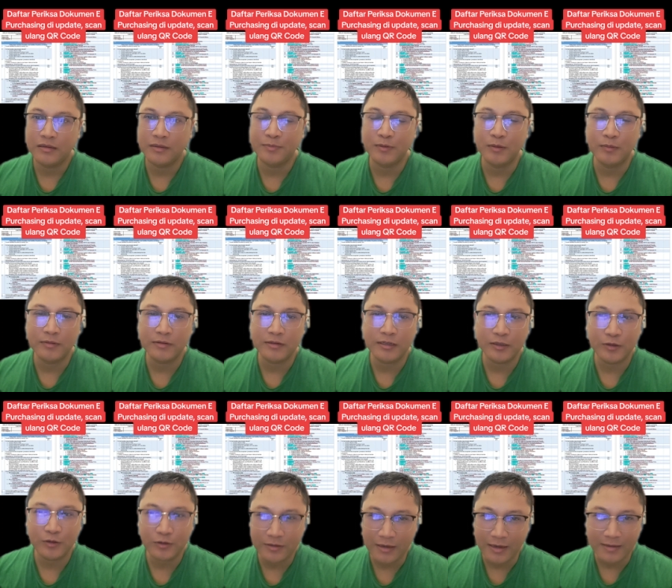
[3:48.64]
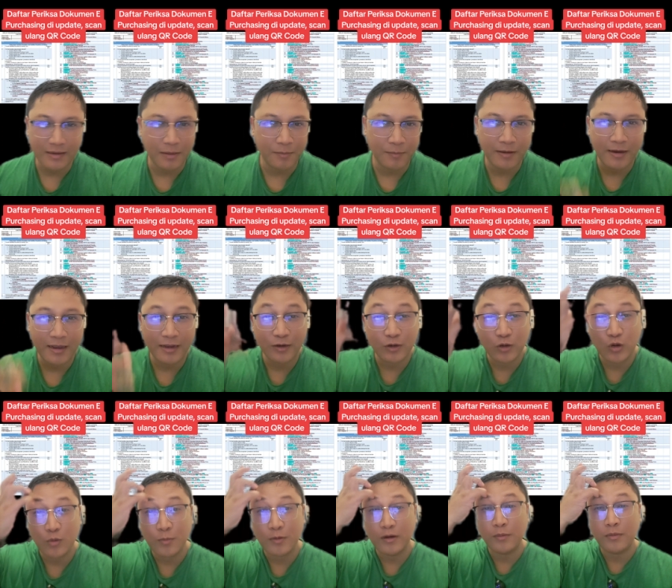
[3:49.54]
sebelum ke situ saya sampaikan
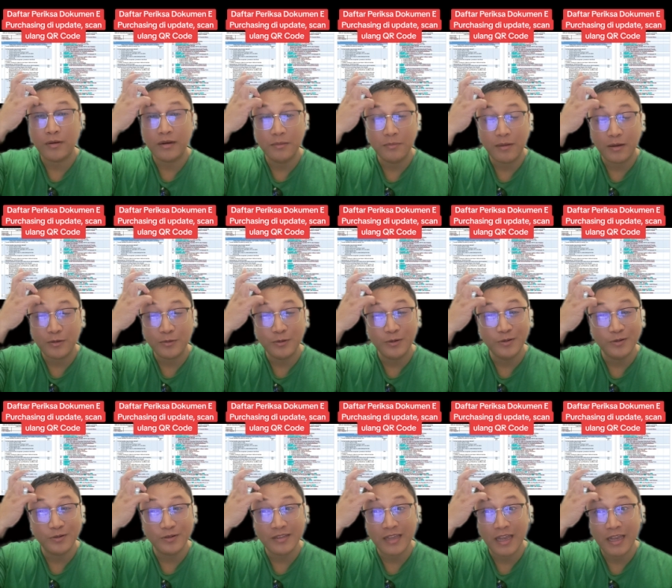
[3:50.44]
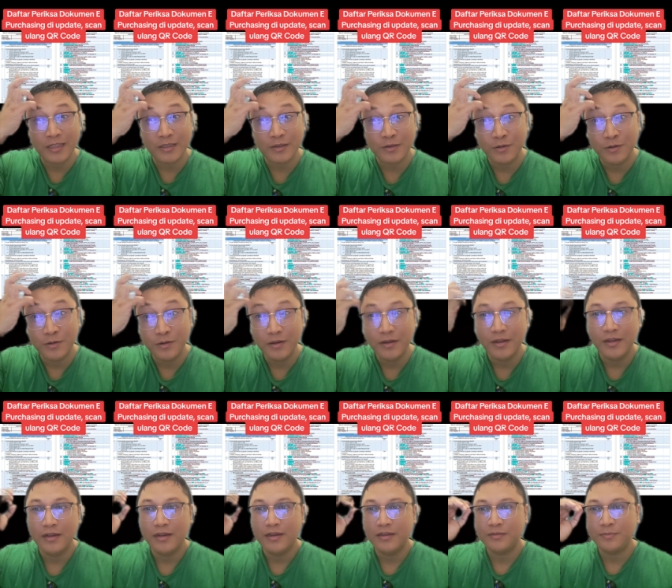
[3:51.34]
dokumen nomor 5 dulu yaitu
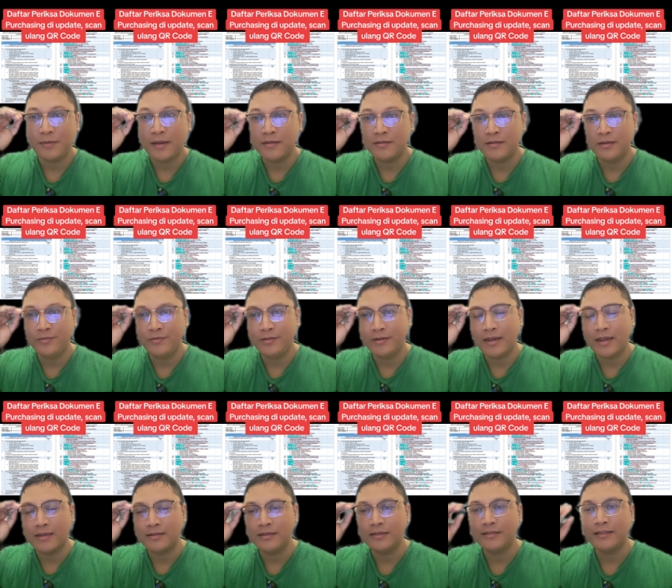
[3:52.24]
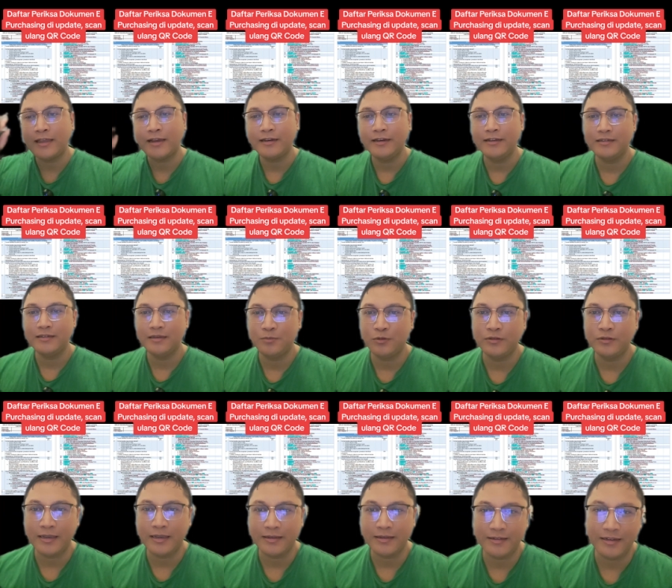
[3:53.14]
spesifikasi teknis
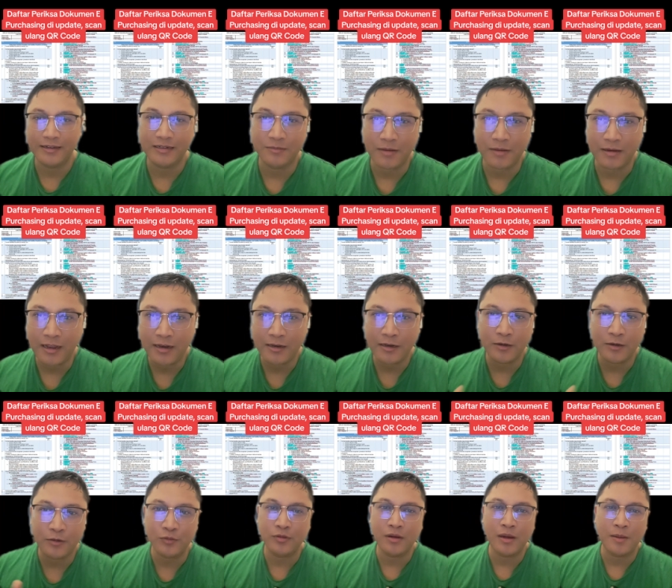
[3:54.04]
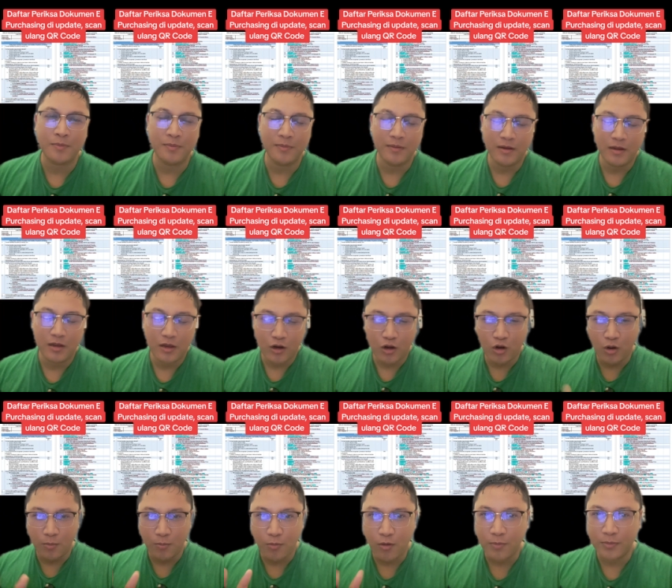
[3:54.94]
e-purchasing di mana ada dua
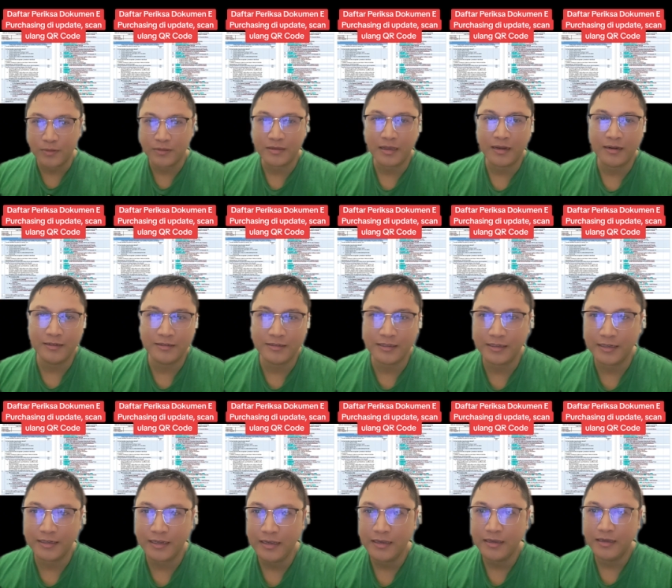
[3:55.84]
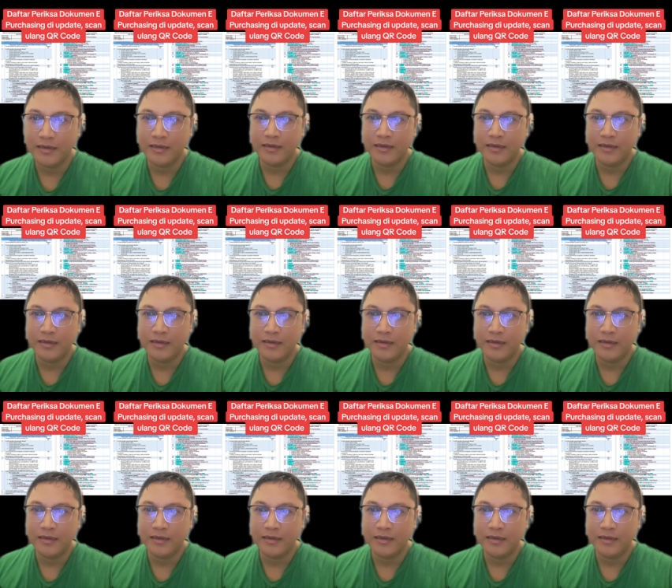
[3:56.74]
kelompok besar di sini.